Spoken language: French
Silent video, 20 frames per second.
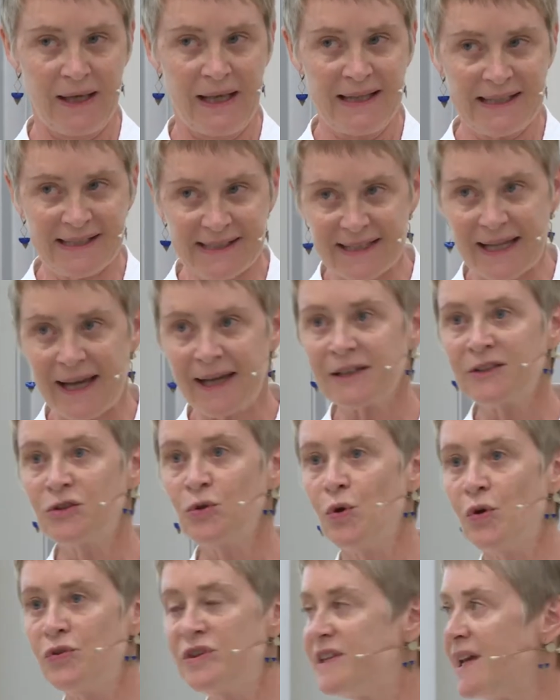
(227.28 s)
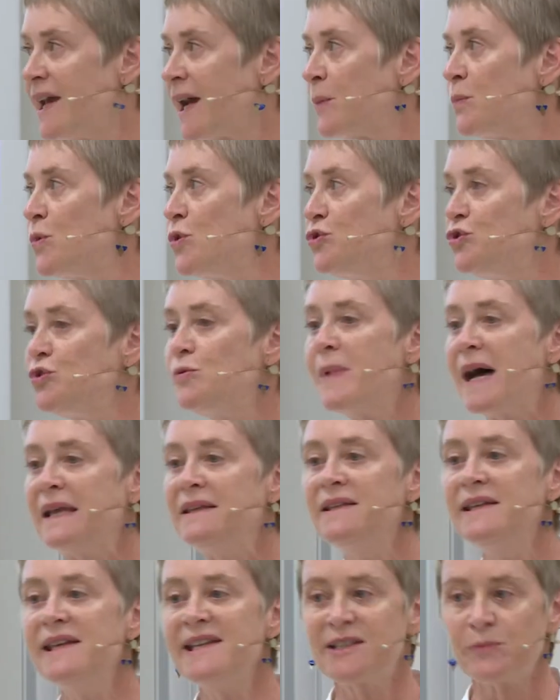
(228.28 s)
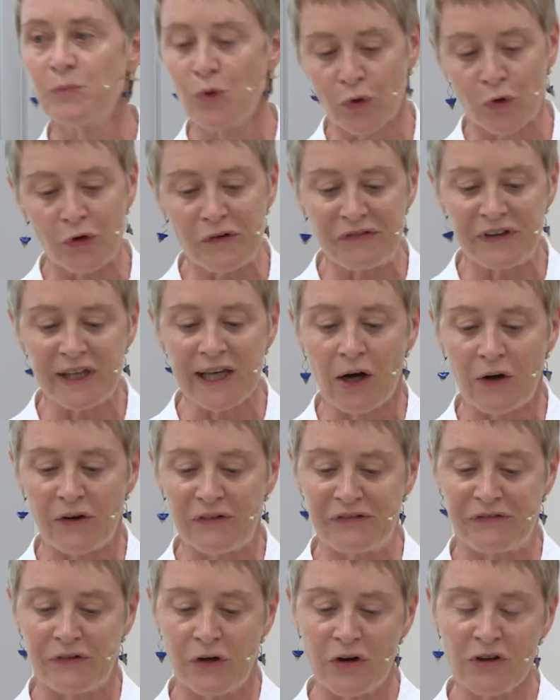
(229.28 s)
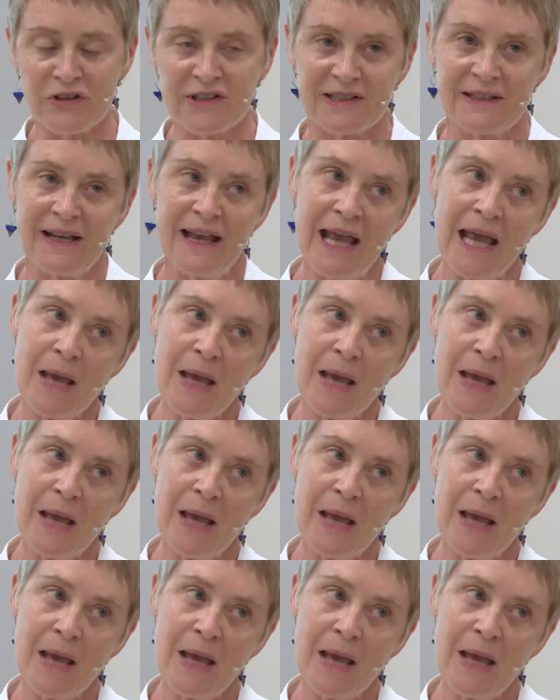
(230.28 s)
Certes, le terme d'humanisme revient en force,